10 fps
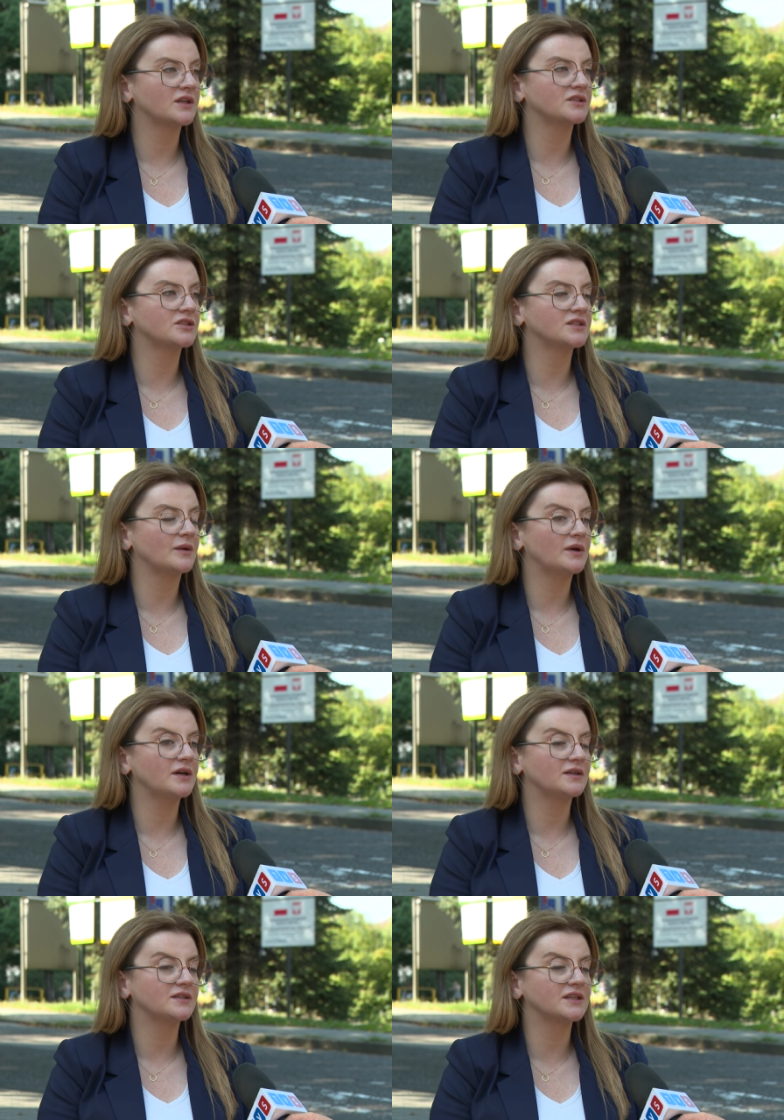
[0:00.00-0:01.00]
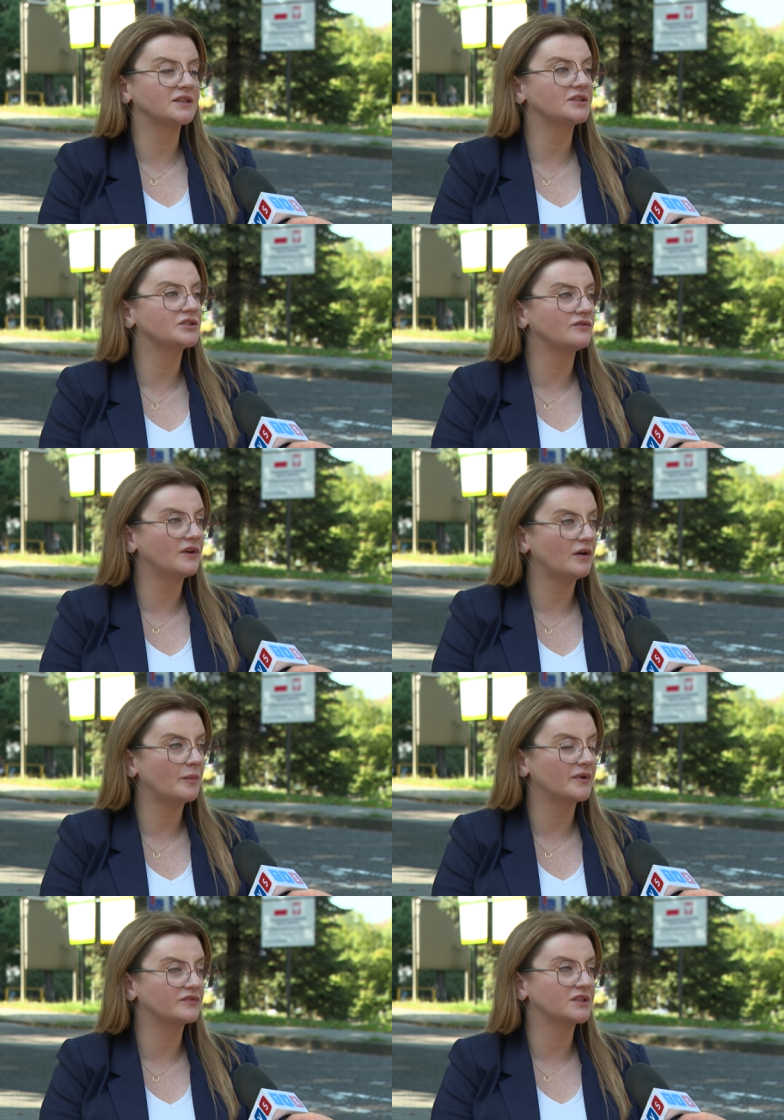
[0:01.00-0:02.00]
Ja też sama e,
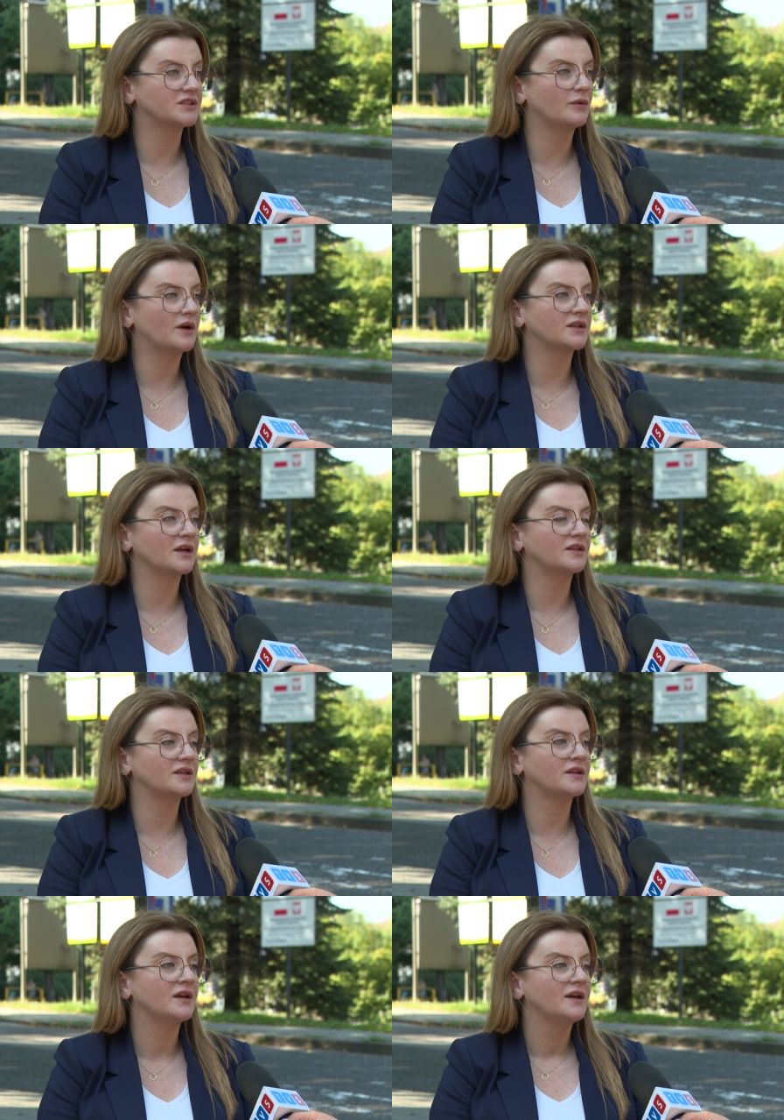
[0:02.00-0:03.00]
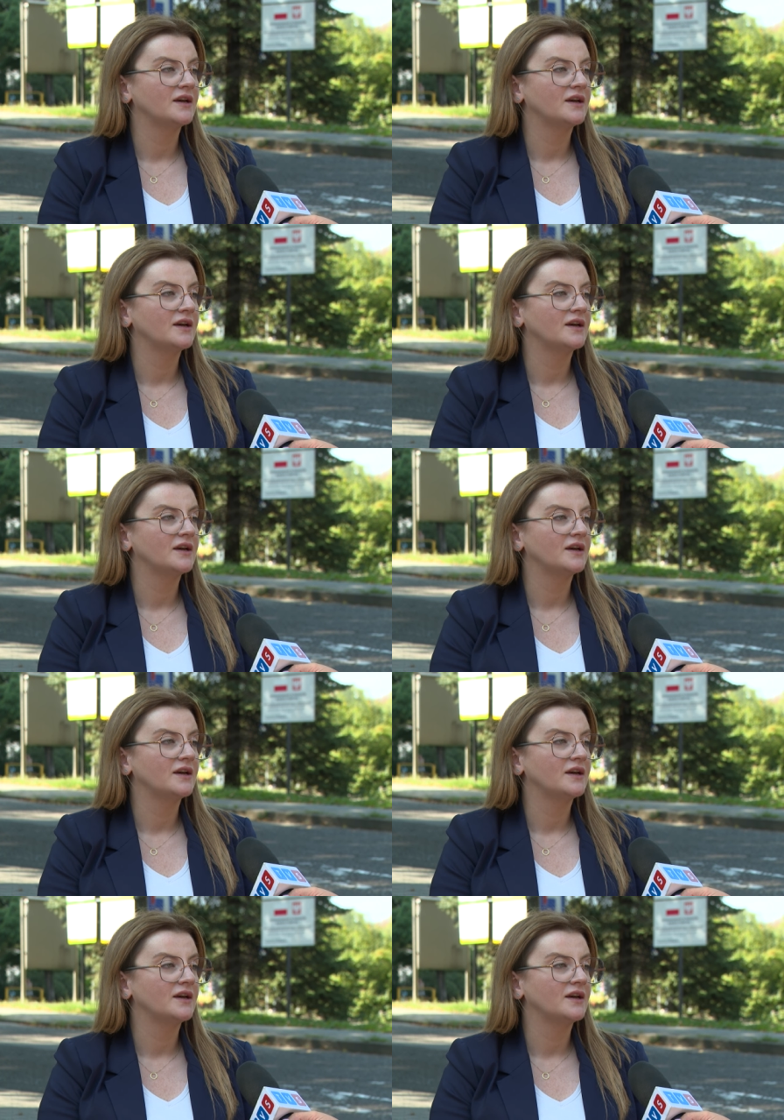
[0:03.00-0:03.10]
zainicjowałam pewne działania i